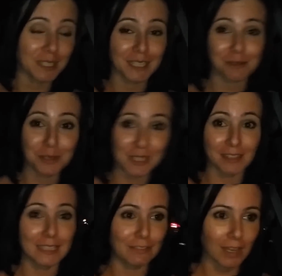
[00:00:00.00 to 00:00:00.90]
porque meu
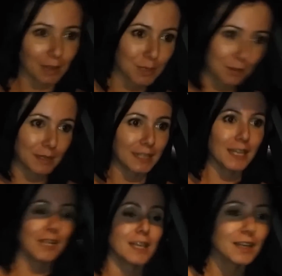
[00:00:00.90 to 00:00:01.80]
celular tava acabando a
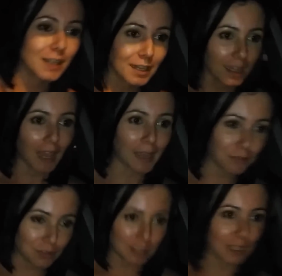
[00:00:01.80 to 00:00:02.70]
bateria.
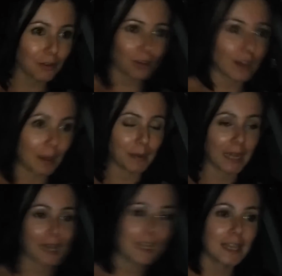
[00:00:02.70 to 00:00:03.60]
Aí consegui colocar
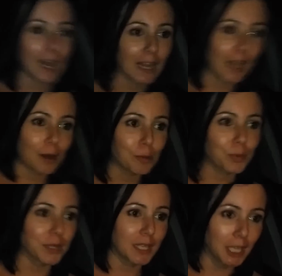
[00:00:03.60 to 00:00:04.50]
pra carregar lá um
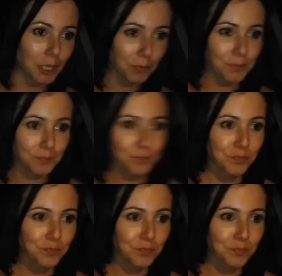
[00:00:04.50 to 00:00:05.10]
pouquinho.